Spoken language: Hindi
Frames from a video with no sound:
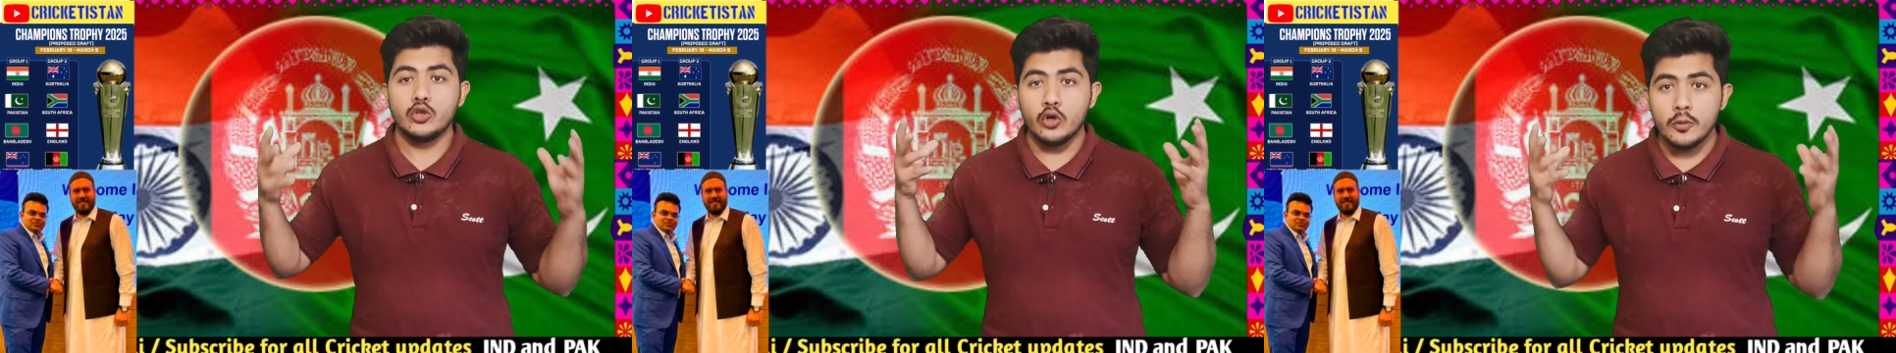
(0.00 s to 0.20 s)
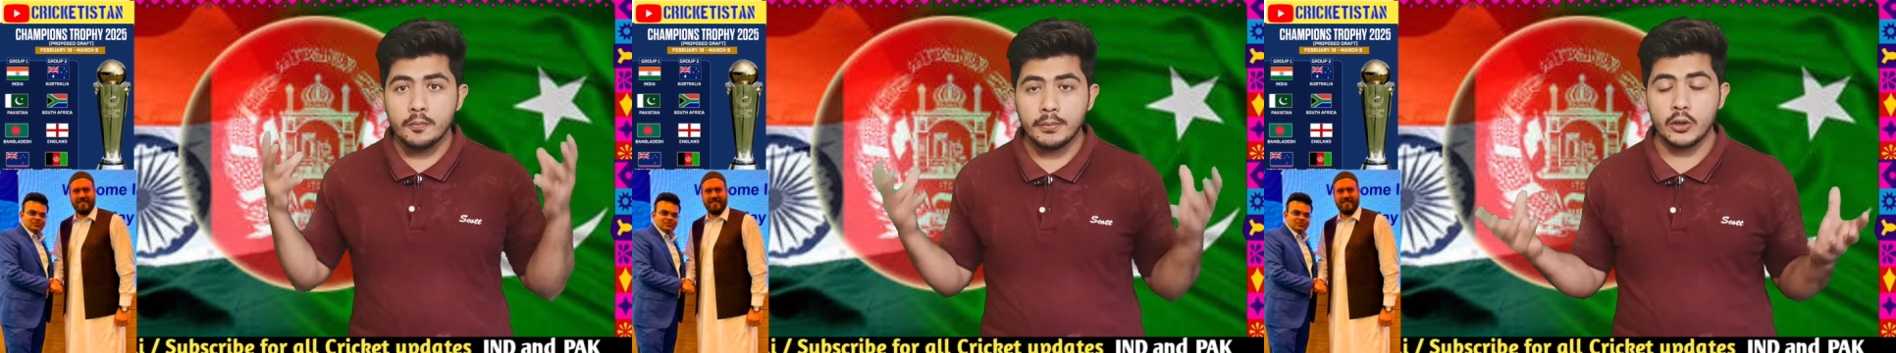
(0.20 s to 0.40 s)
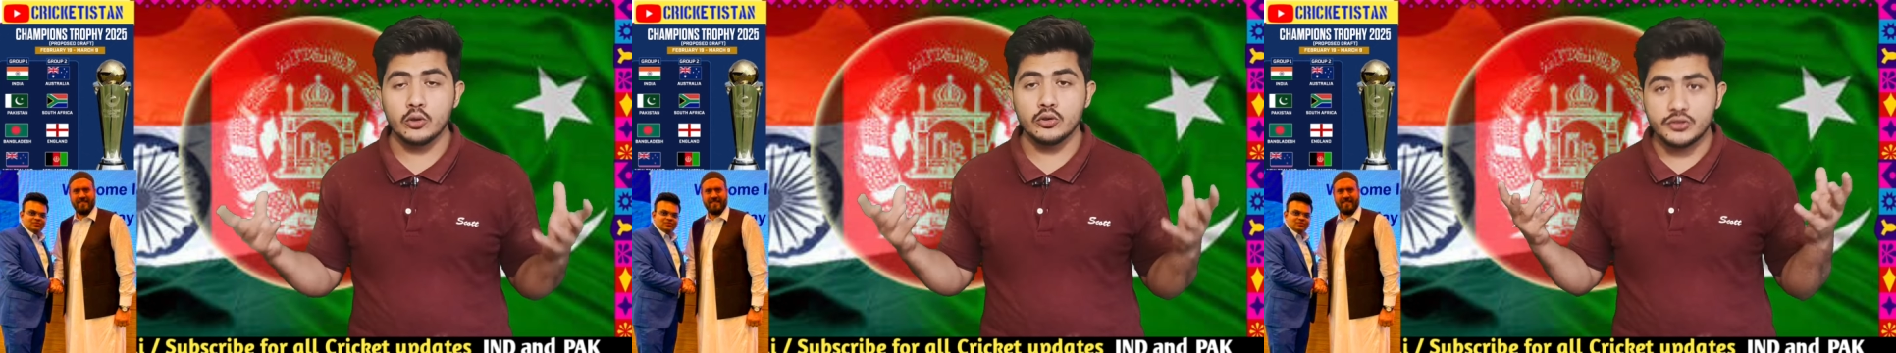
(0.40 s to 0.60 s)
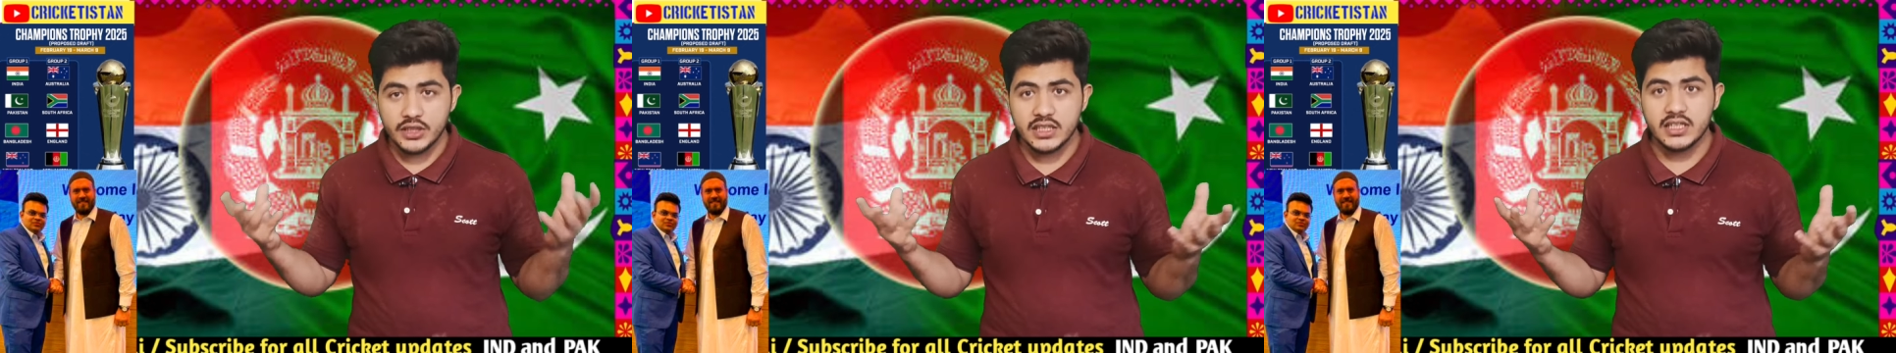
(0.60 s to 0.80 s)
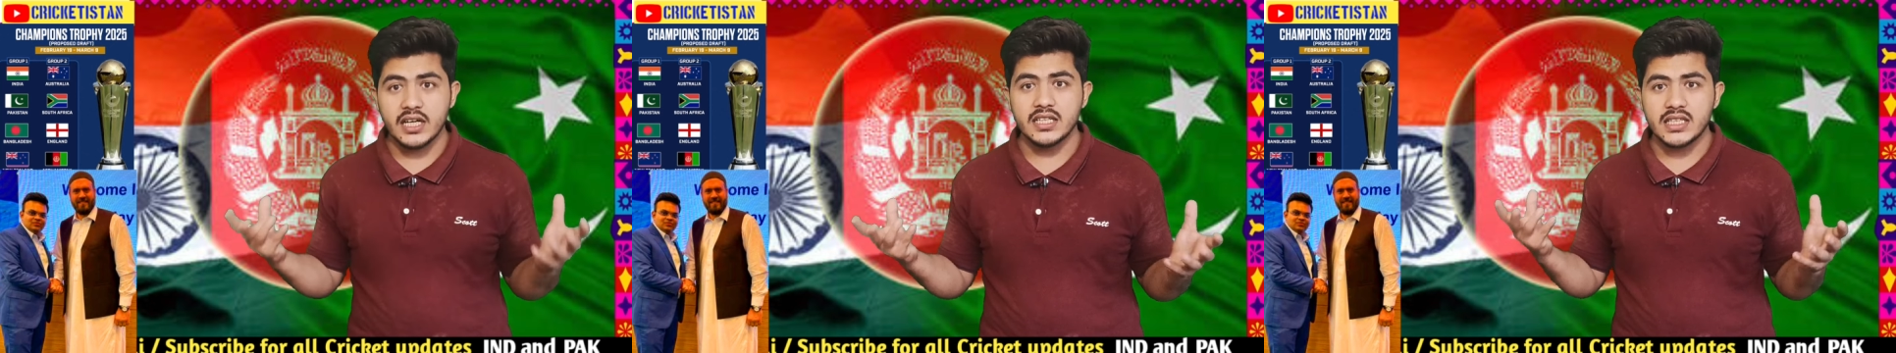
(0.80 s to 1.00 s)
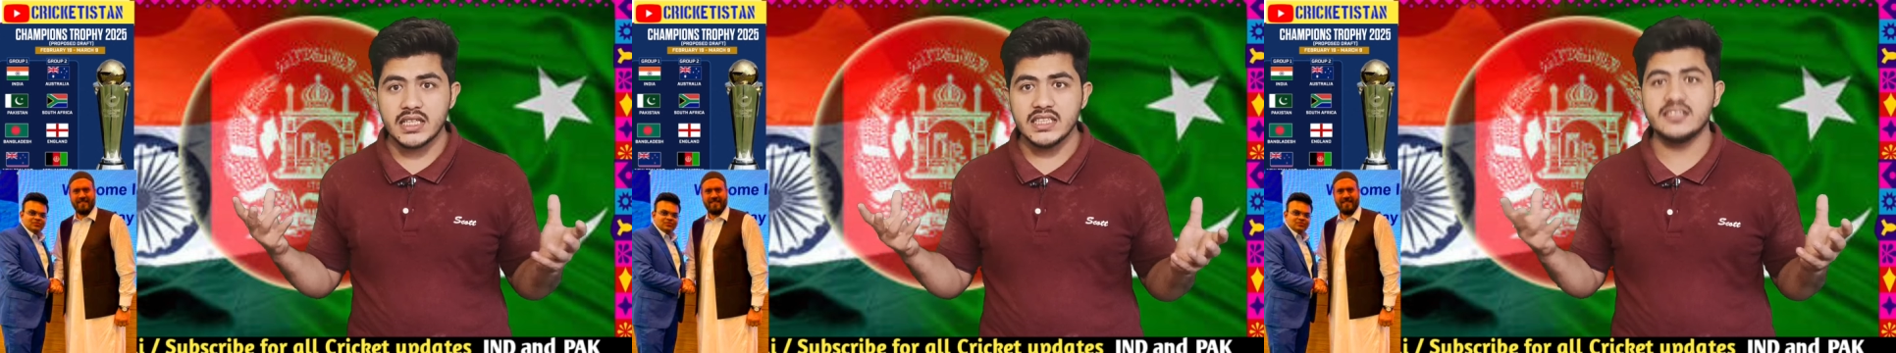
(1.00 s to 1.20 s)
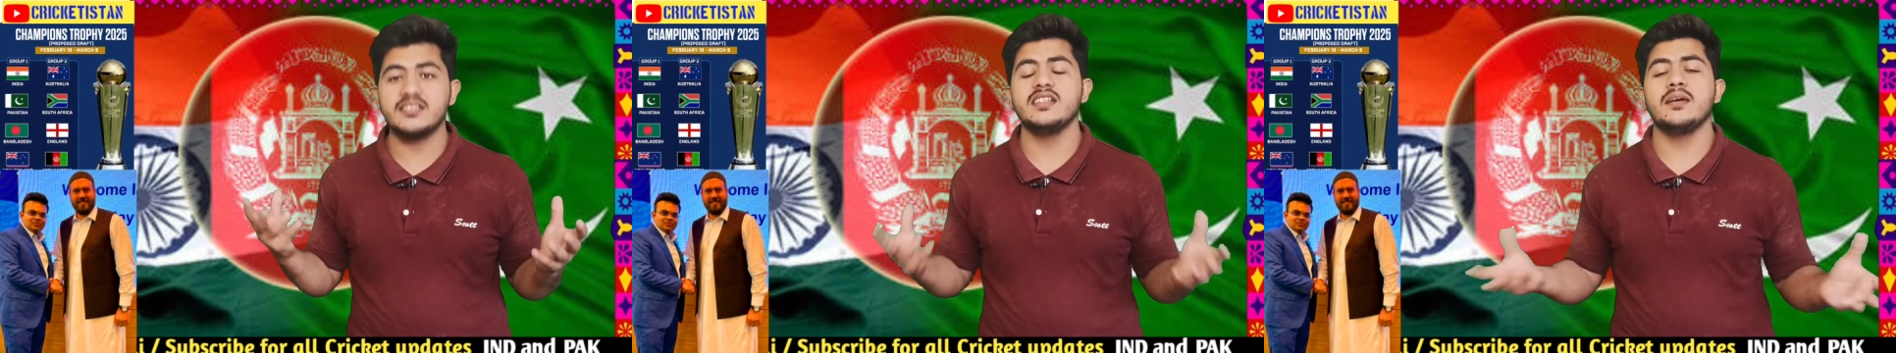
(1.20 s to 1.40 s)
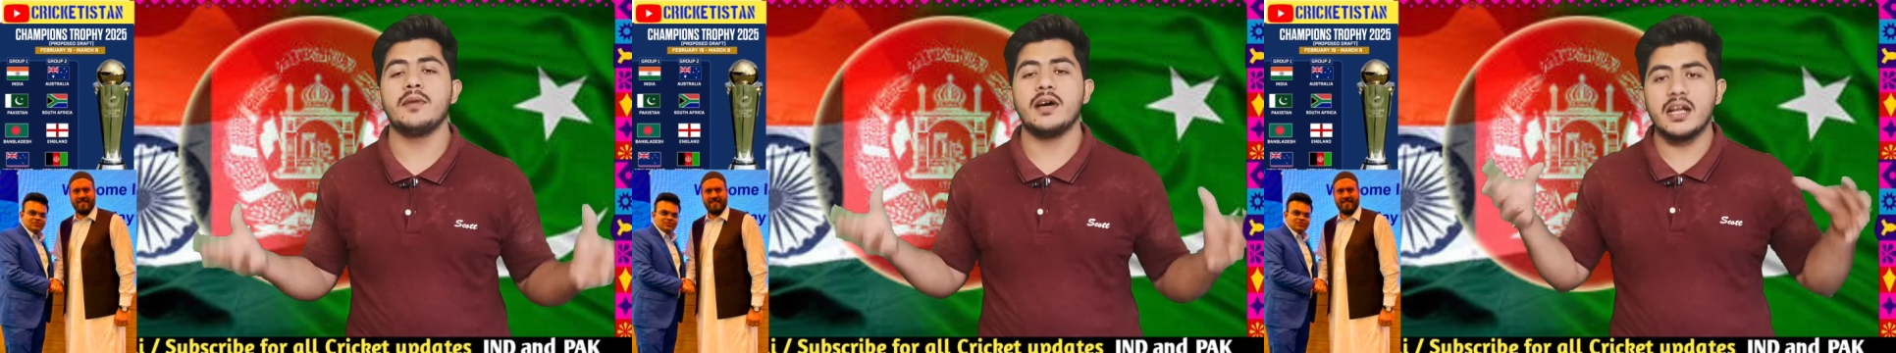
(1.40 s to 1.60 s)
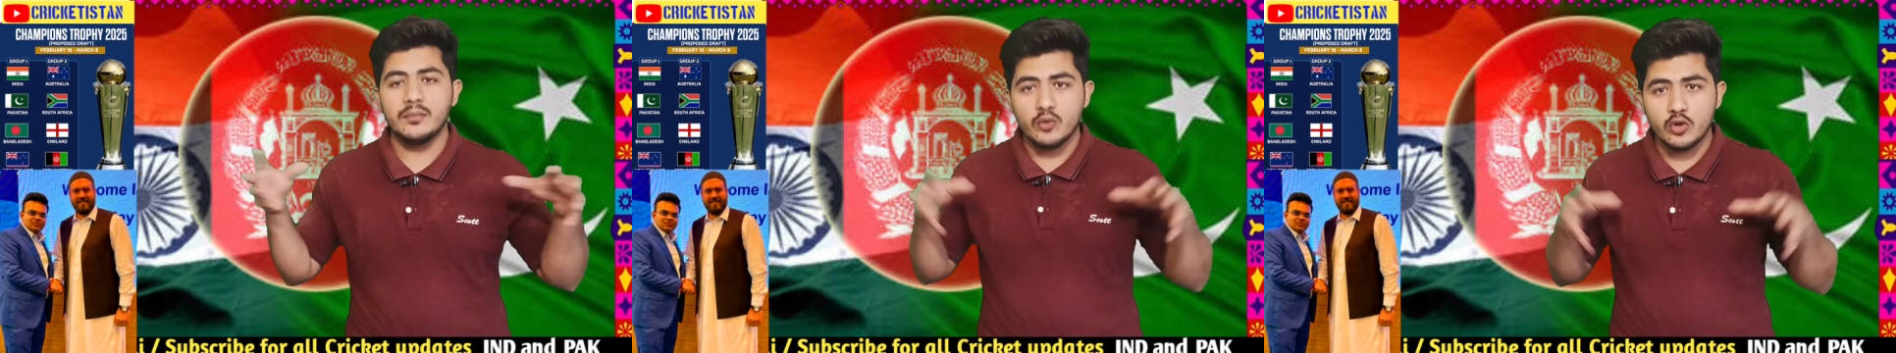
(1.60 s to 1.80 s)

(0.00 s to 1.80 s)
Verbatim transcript: दो पड़ोसी कंट्रीज ही हमारे